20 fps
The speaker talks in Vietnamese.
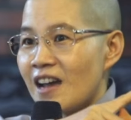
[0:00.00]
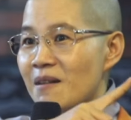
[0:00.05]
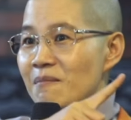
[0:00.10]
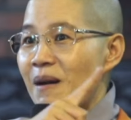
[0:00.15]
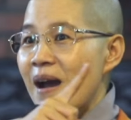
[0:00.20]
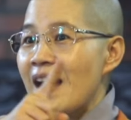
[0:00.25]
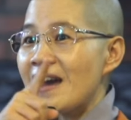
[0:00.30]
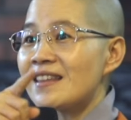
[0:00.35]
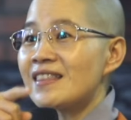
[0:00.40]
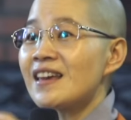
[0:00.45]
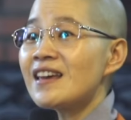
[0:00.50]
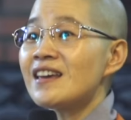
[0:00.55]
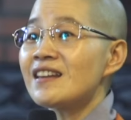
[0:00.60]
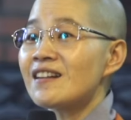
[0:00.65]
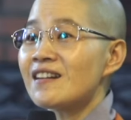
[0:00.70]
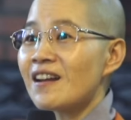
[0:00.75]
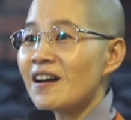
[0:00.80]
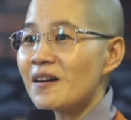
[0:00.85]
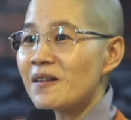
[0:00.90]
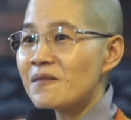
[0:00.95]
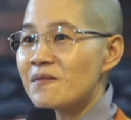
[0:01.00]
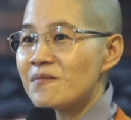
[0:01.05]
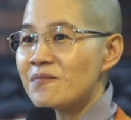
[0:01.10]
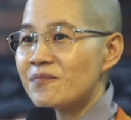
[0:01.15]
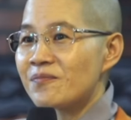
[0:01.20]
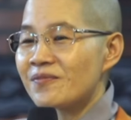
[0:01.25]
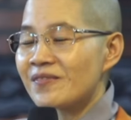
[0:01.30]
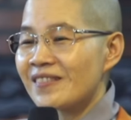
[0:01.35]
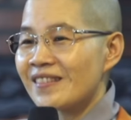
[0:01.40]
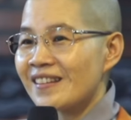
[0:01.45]
ngày mai thi rồi đó
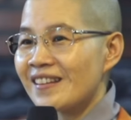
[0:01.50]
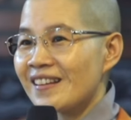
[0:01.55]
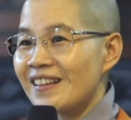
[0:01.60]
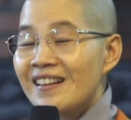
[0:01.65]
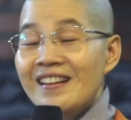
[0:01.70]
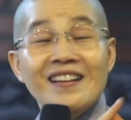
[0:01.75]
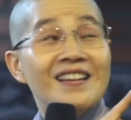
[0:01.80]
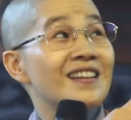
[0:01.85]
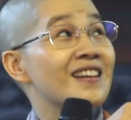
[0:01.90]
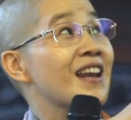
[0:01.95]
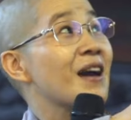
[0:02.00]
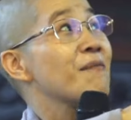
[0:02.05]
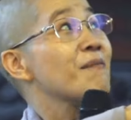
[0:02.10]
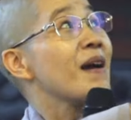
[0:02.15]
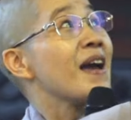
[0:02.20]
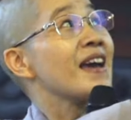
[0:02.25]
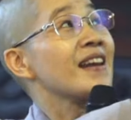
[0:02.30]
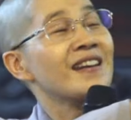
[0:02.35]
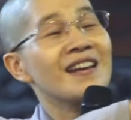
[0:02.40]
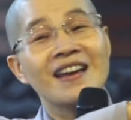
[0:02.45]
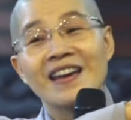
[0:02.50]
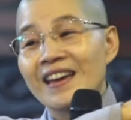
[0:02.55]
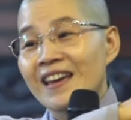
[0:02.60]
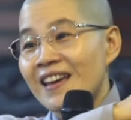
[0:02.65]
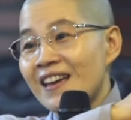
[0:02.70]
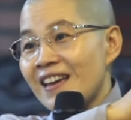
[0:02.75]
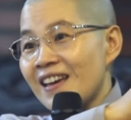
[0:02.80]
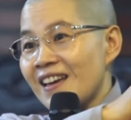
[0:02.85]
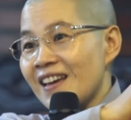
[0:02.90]
năm s này